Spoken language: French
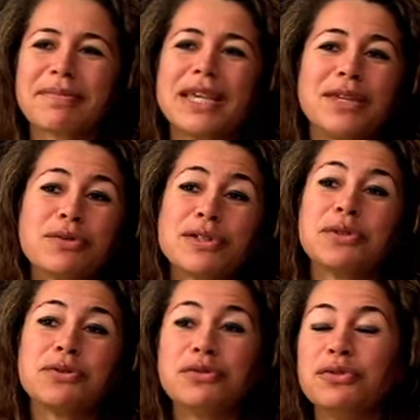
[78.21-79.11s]
Et donc c'est
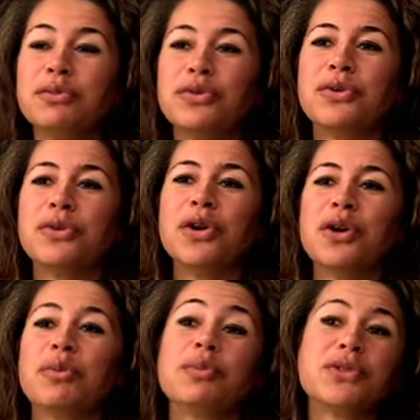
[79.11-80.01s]
devenu mon,
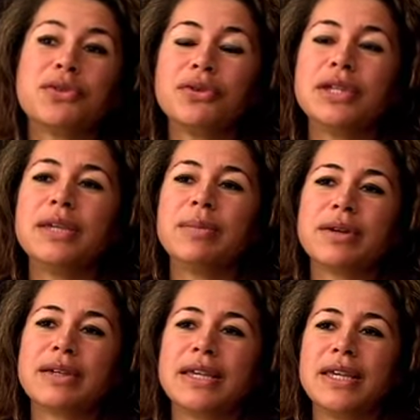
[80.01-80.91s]
pseudonyme
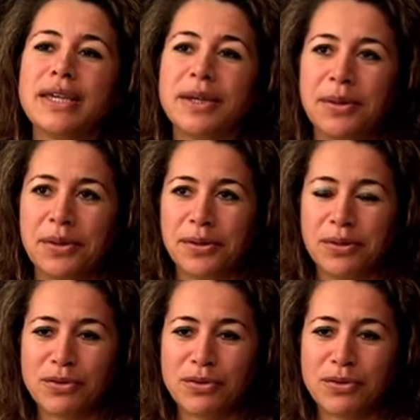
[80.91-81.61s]
et euh,